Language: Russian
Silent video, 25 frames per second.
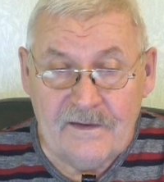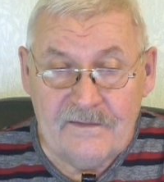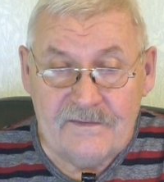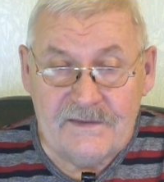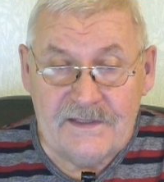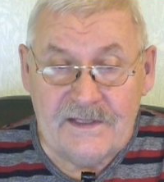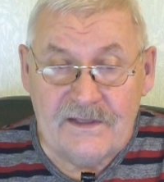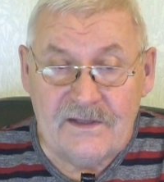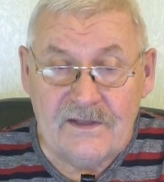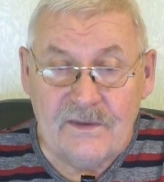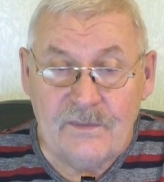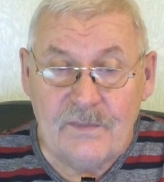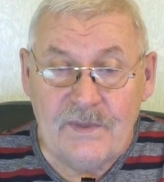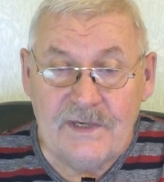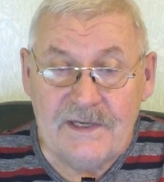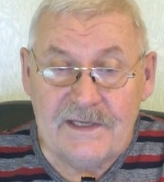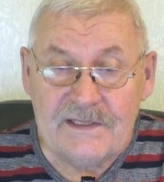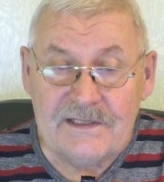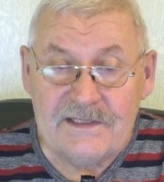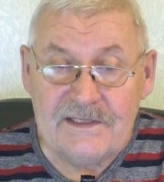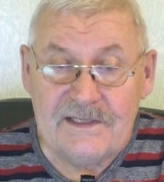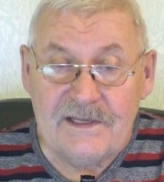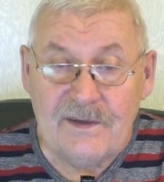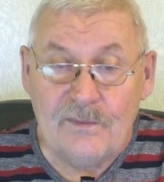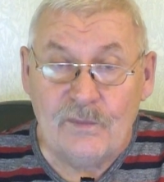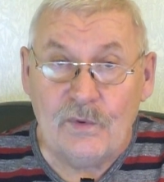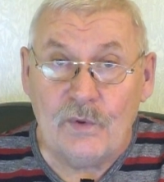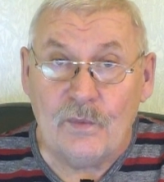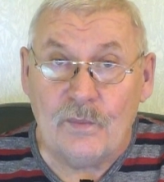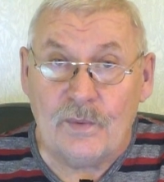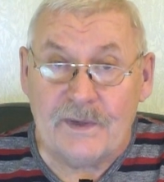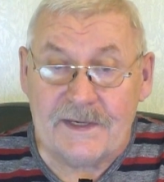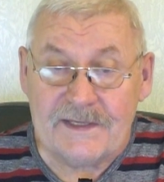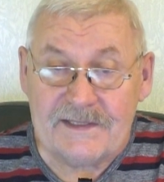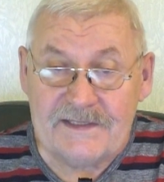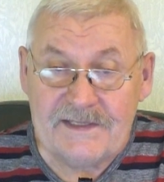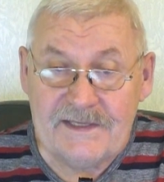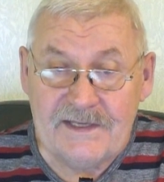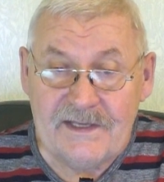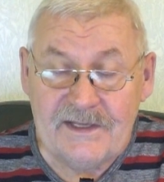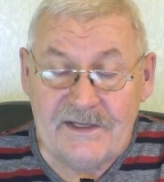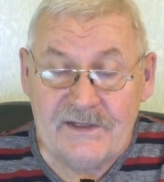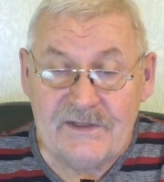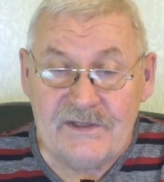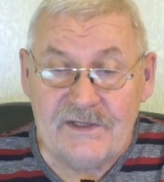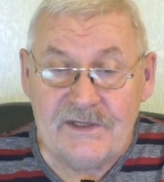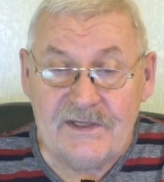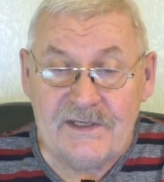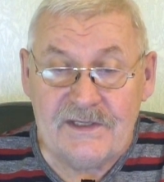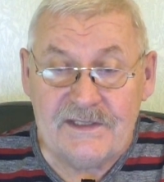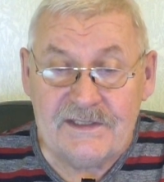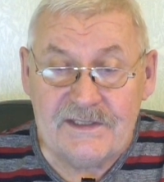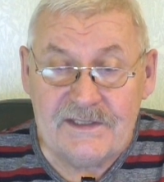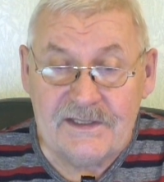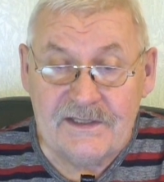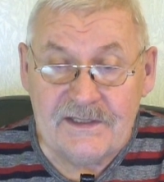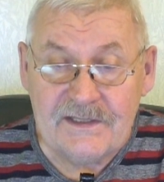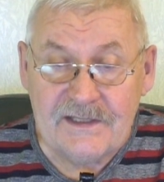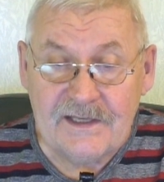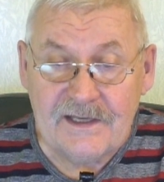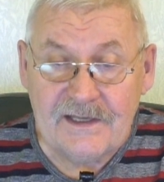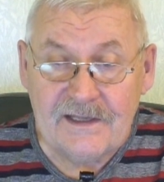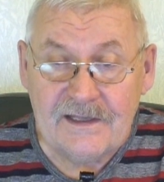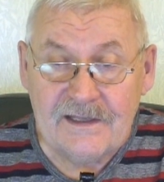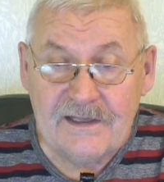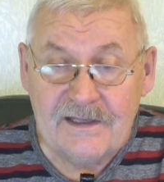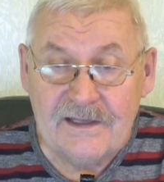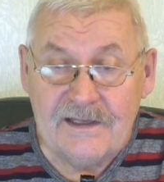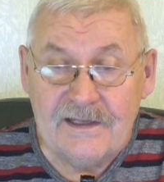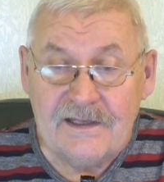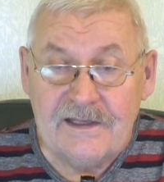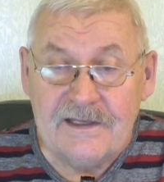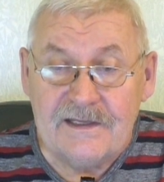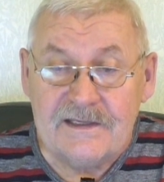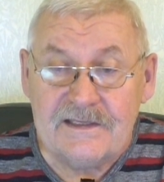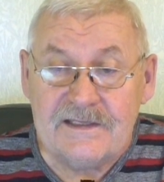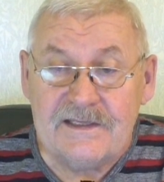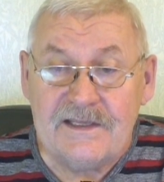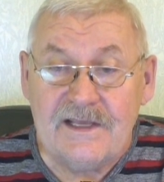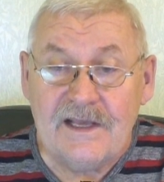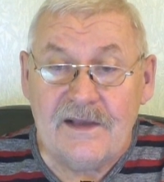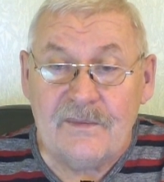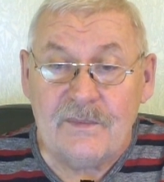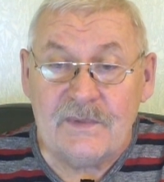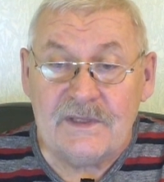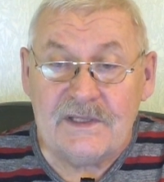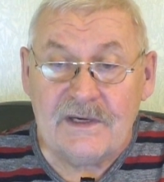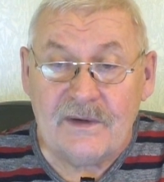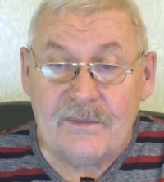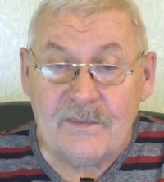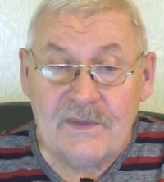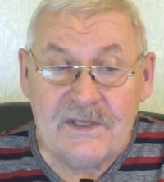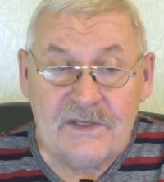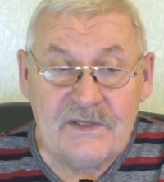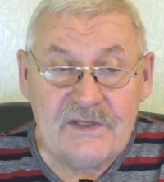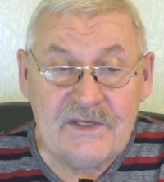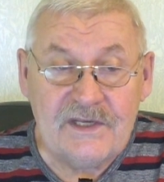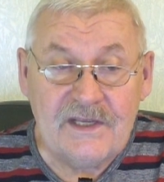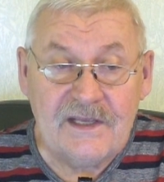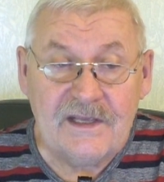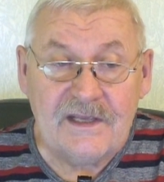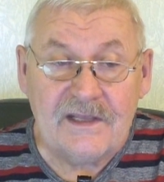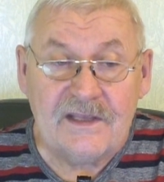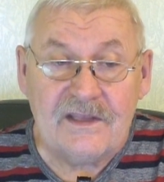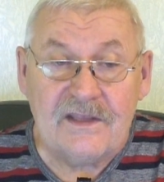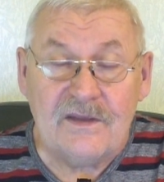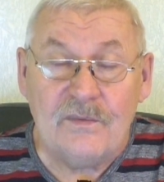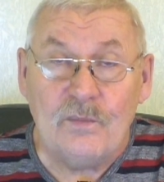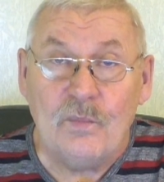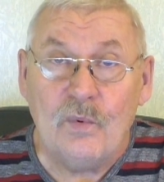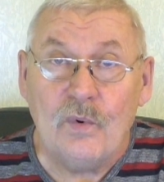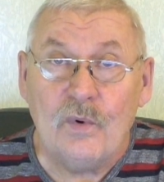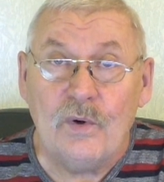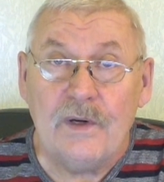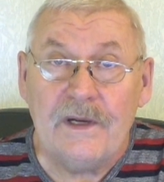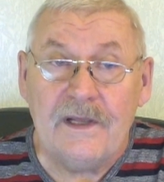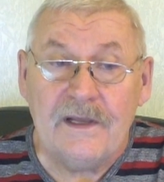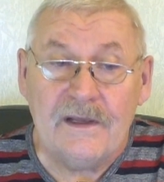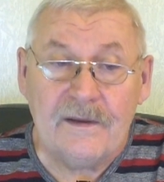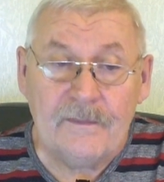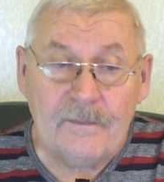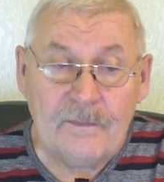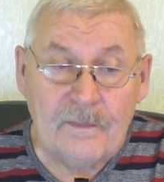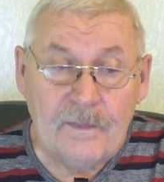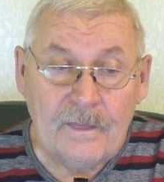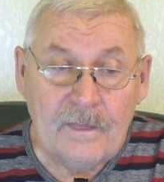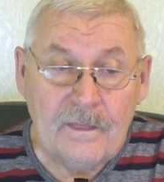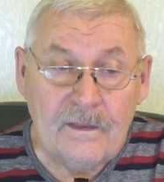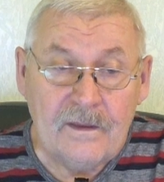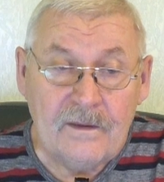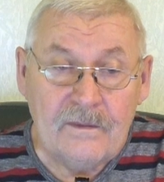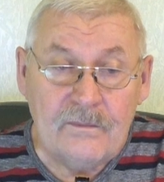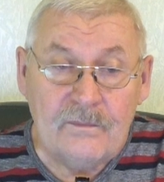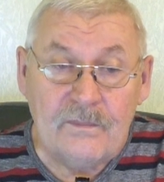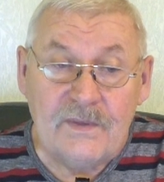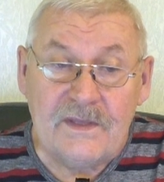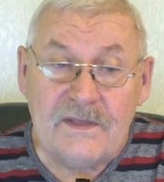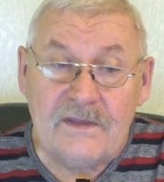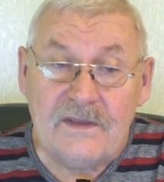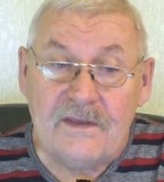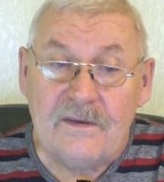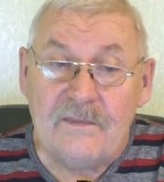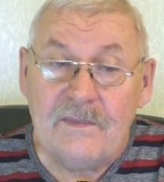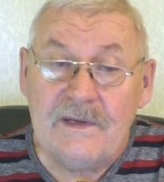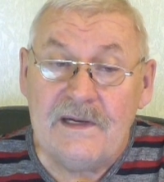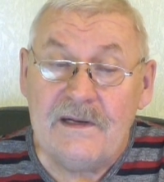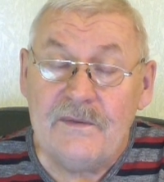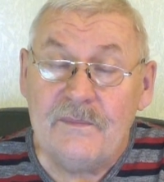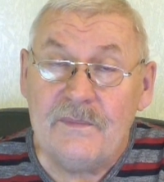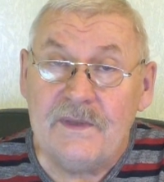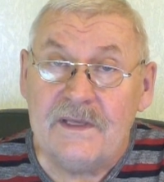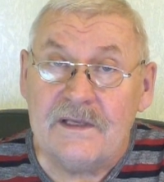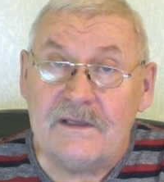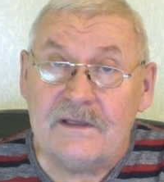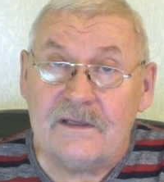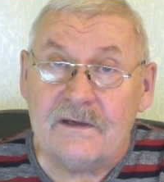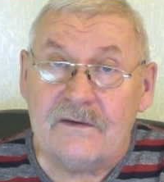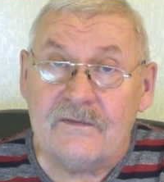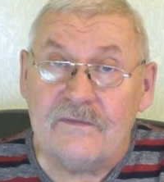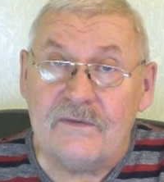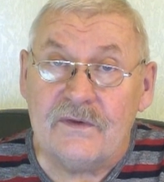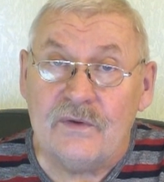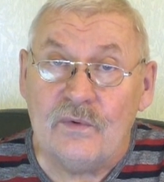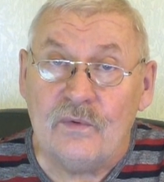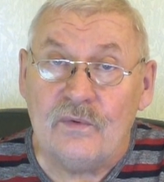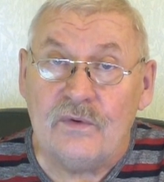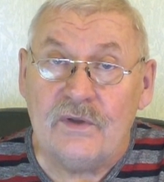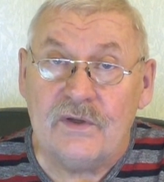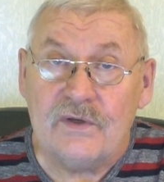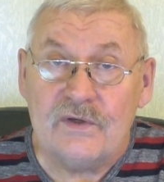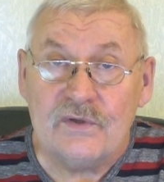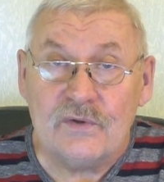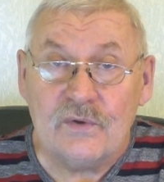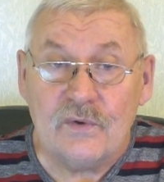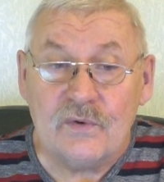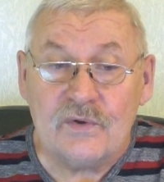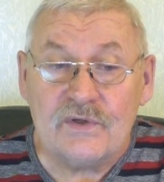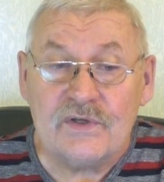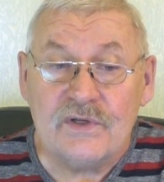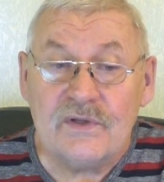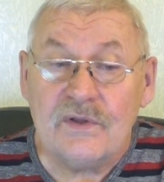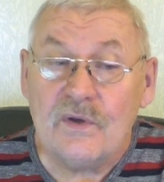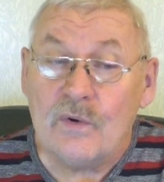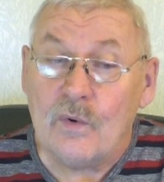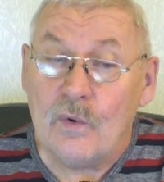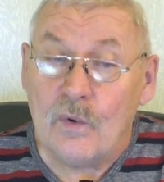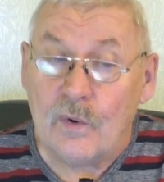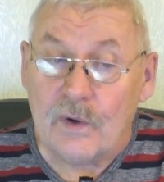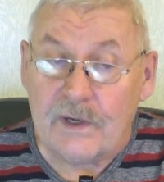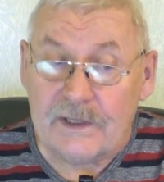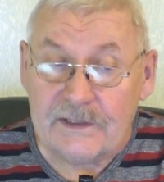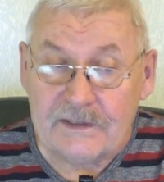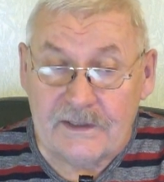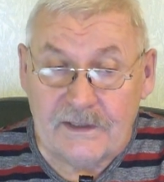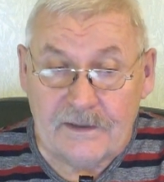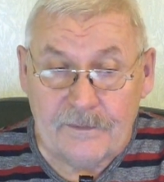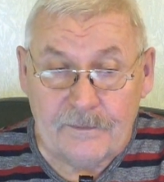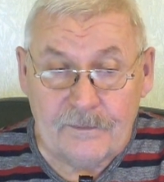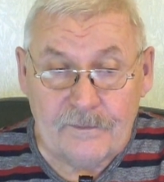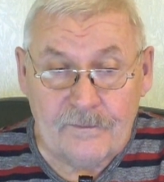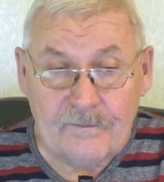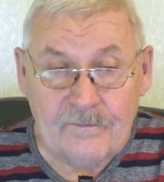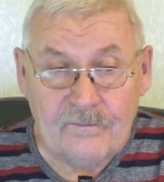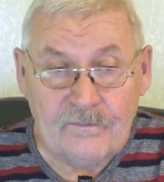В сентябре землю просеять через сито с диаметром ячеек не более 5 мм и уничтожить коконы.